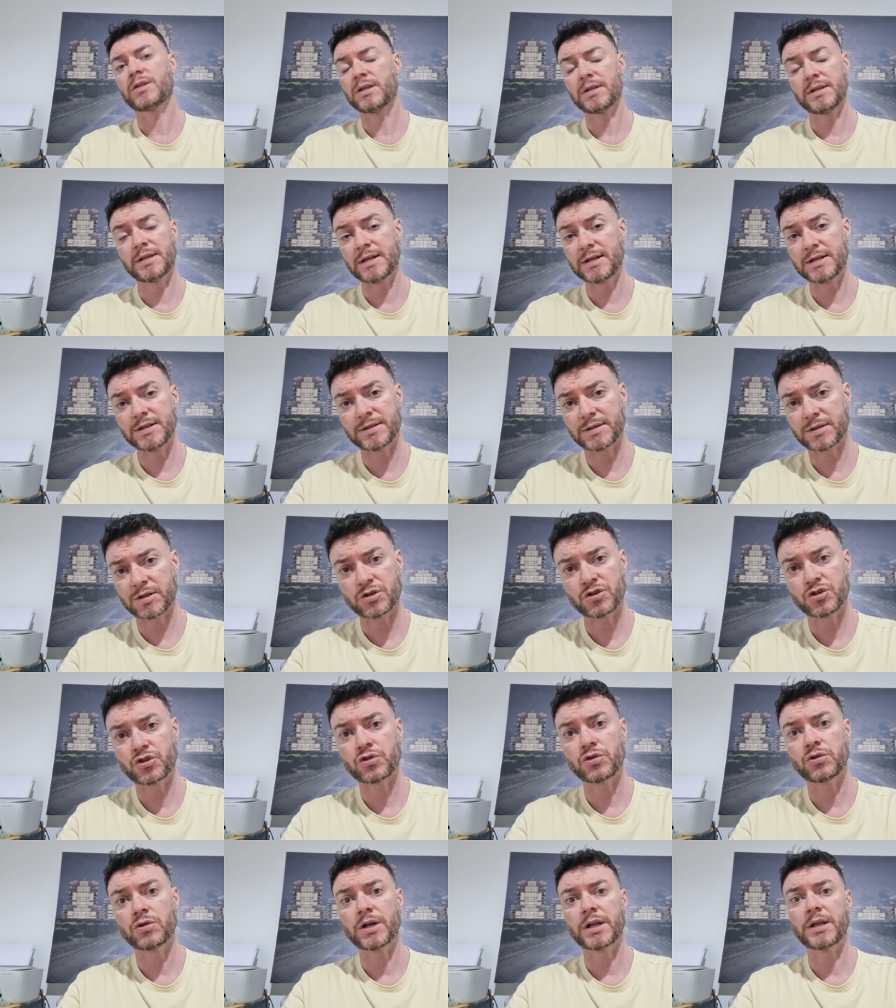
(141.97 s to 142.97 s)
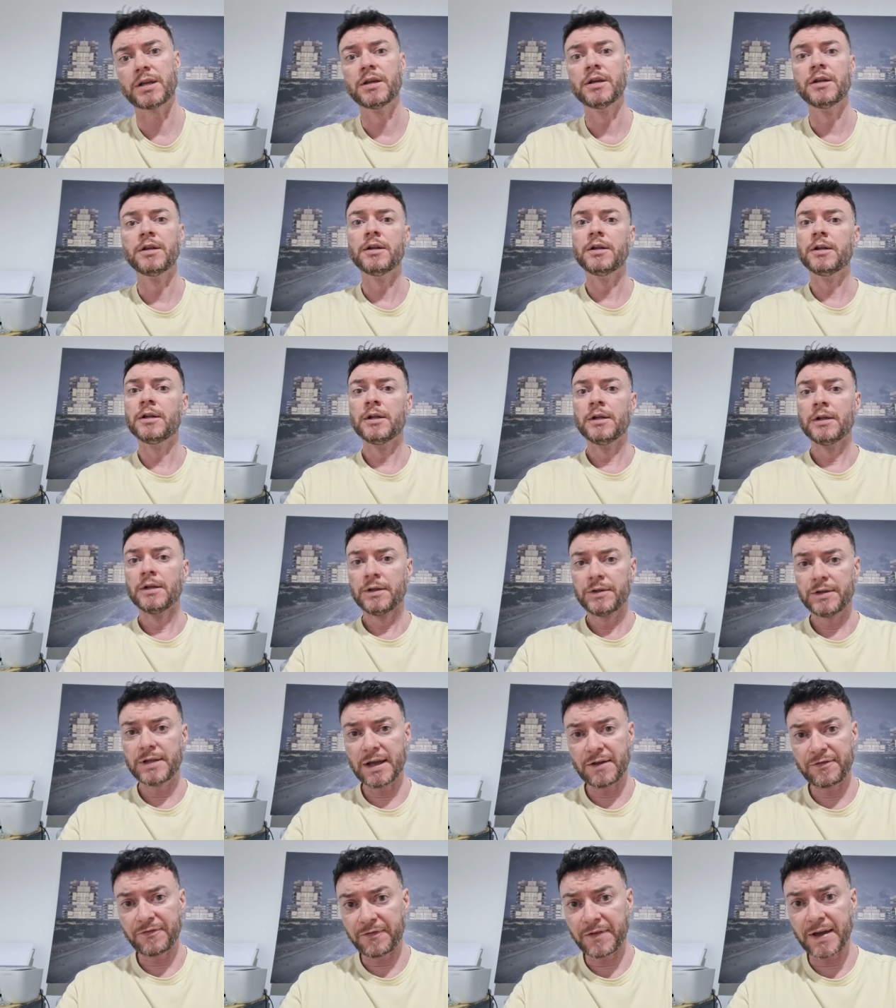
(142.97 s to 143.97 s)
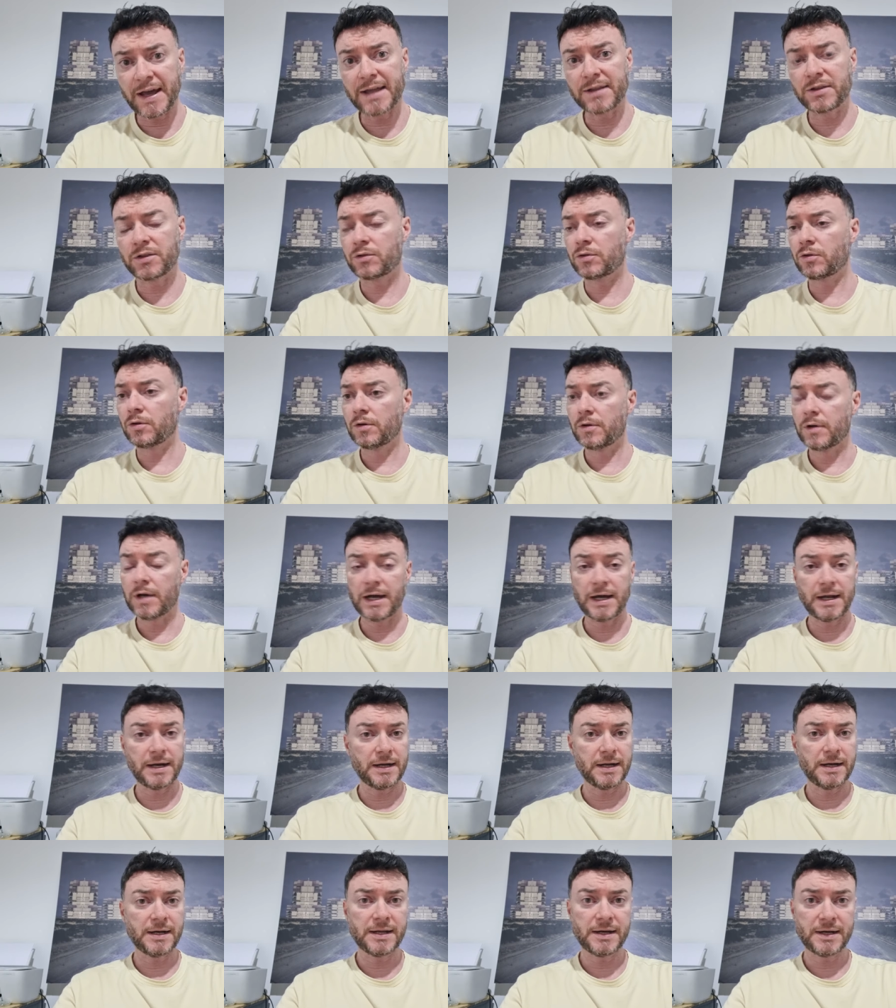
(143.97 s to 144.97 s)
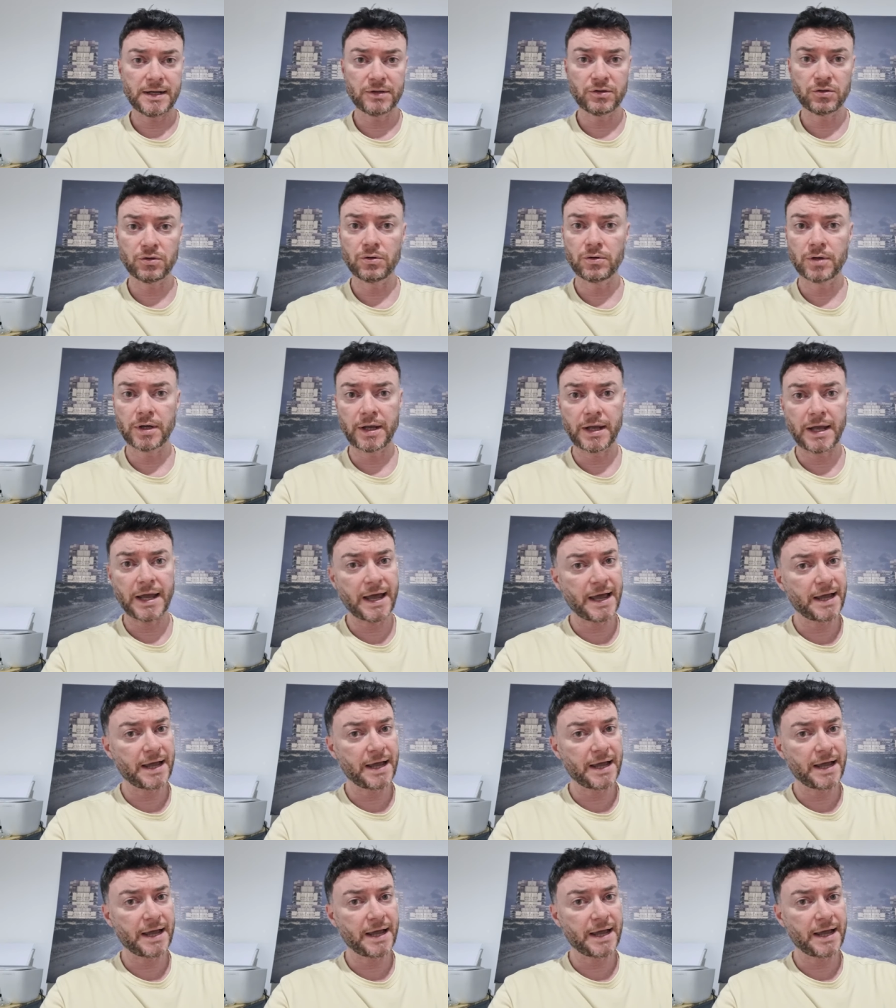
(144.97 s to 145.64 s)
degli striscioni di affetto all'allenatore,